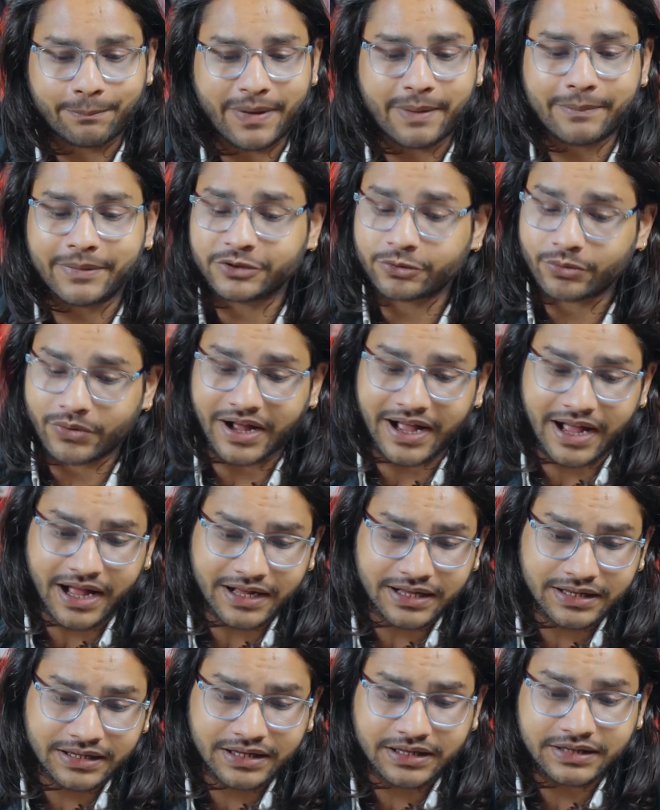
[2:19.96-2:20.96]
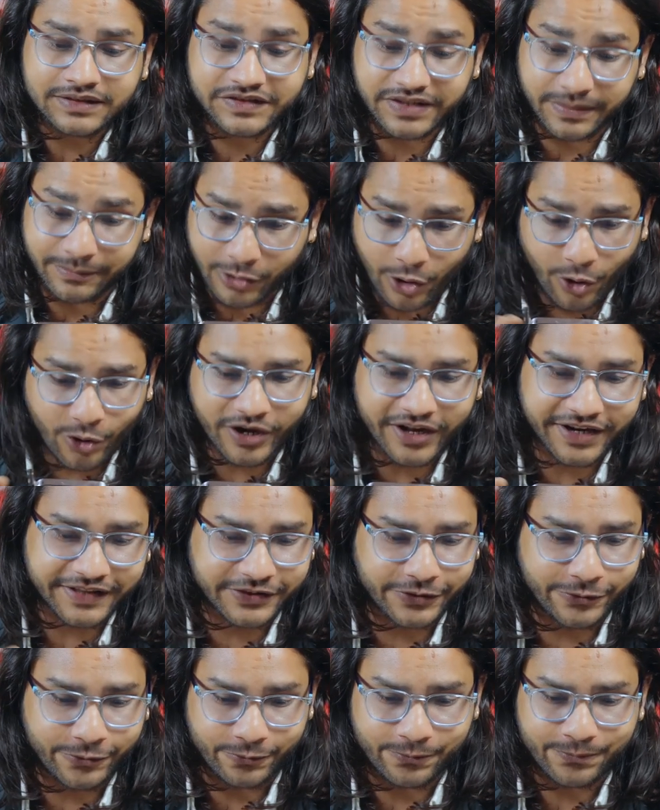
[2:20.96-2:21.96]
मैं मथुरा से बिलोंग
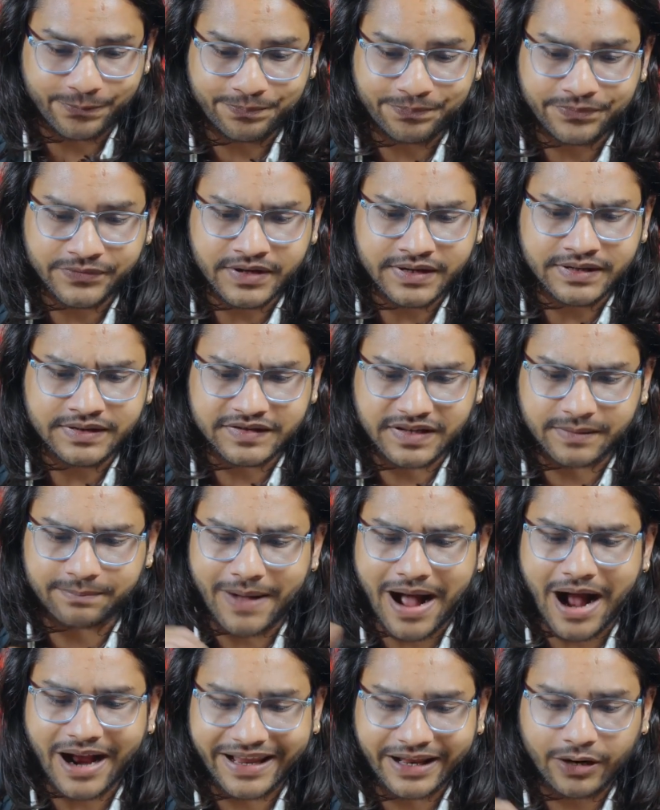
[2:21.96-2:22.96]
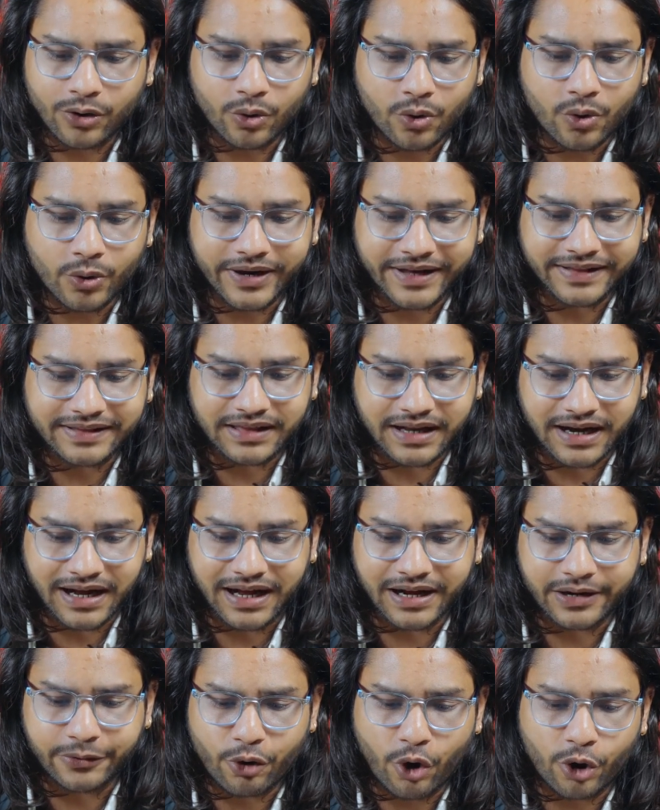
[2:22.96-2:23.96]
करती हूँ सर बाकी लोगों की
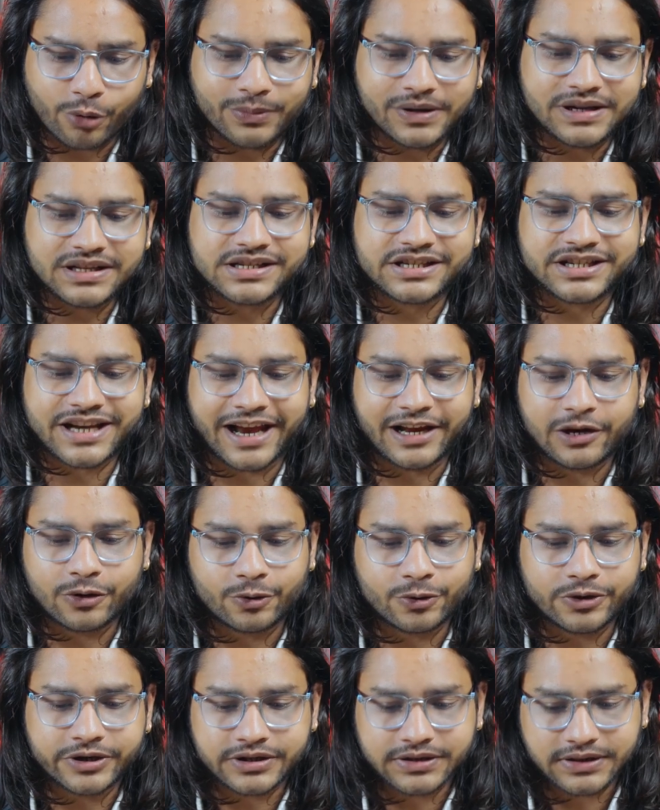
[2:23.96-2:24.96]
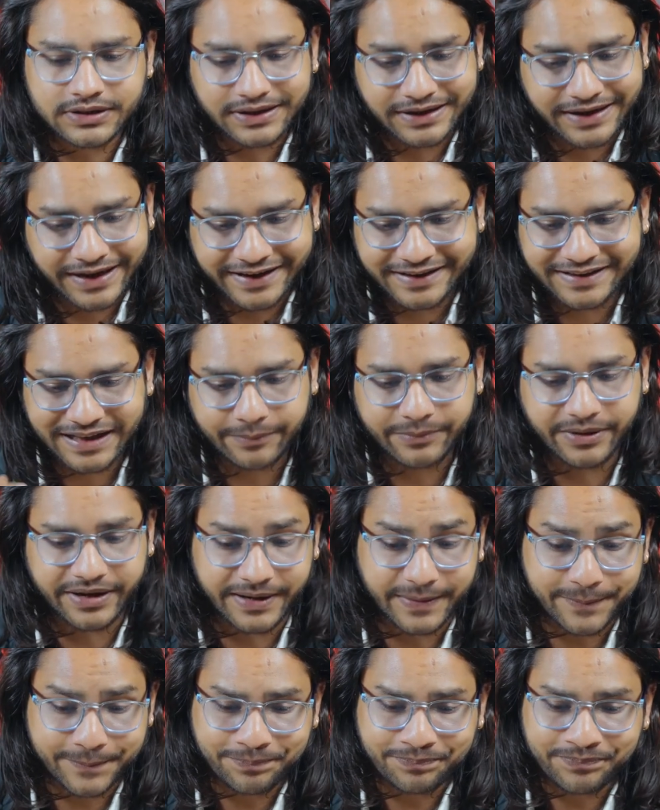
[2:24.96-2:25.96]
तरह नॉर्मल चाइल्डहुड नहीं था
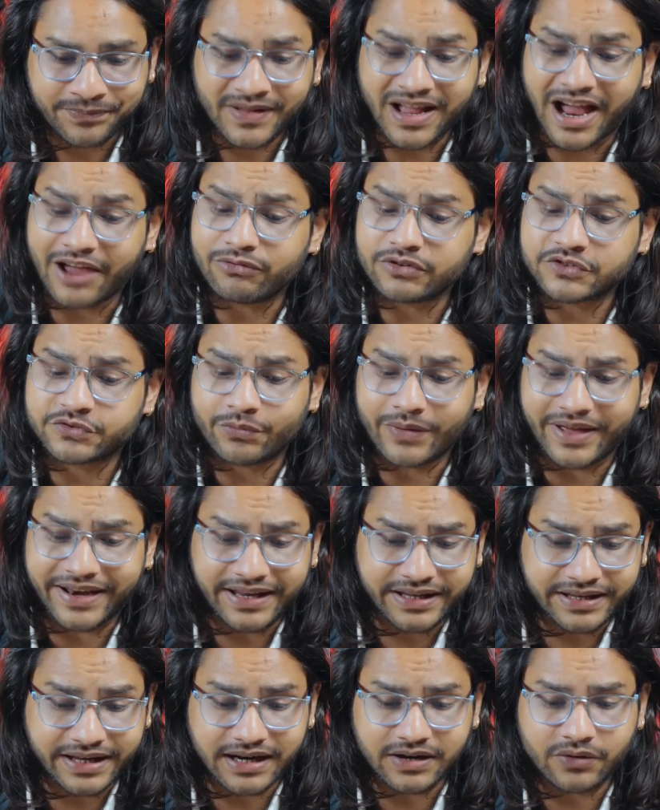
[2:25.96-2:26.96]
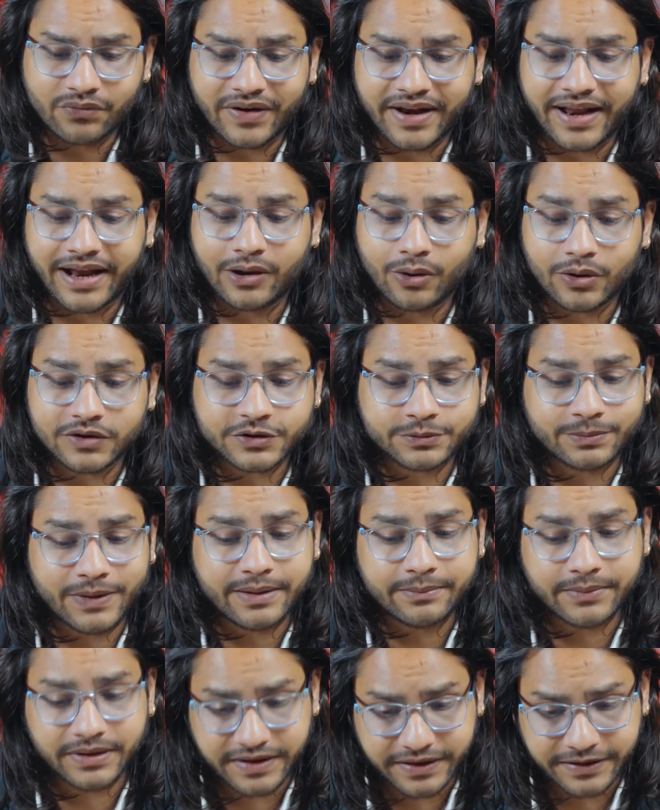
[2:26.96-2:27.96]
मेरा आई वॉज़ वेरी यंग वेन आई लॉस्ट
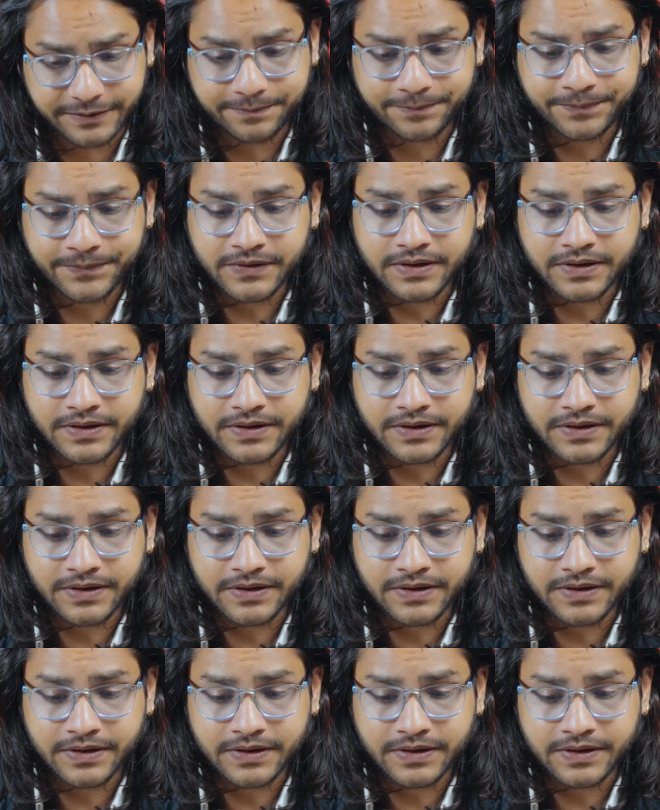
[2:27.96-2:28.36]
माई मदर